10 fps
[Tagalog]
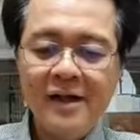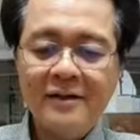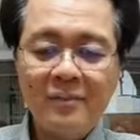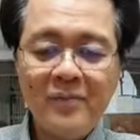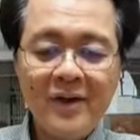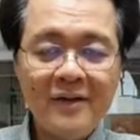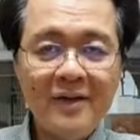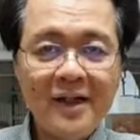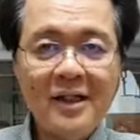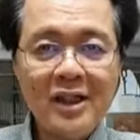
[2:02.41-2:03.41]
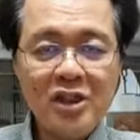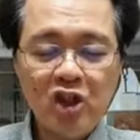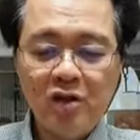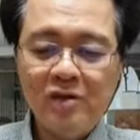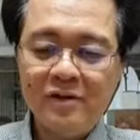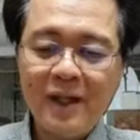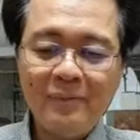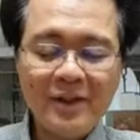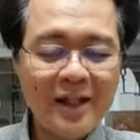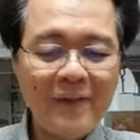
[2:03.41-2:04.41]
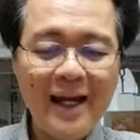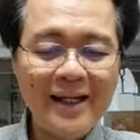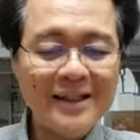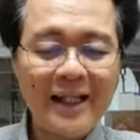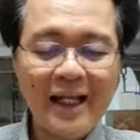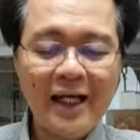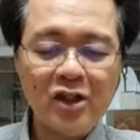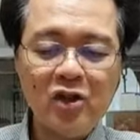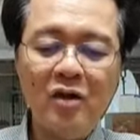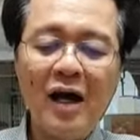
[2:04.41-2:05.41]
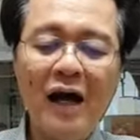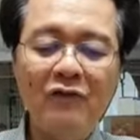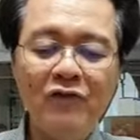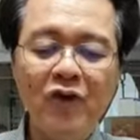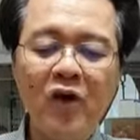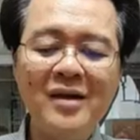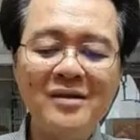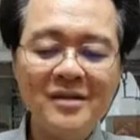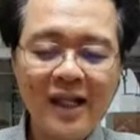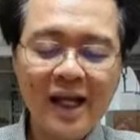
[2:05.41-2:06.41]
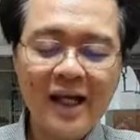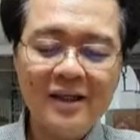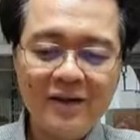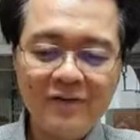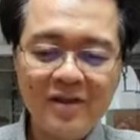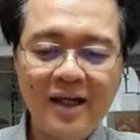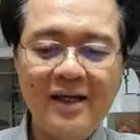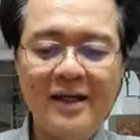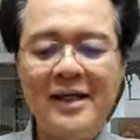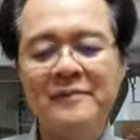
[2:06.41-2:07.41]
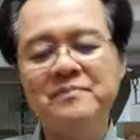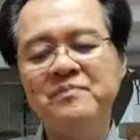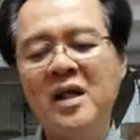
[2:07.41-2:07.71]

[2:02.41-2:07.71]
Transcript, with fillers: Number three, ito, dapat labanan talaga to. Avoid negative thinking.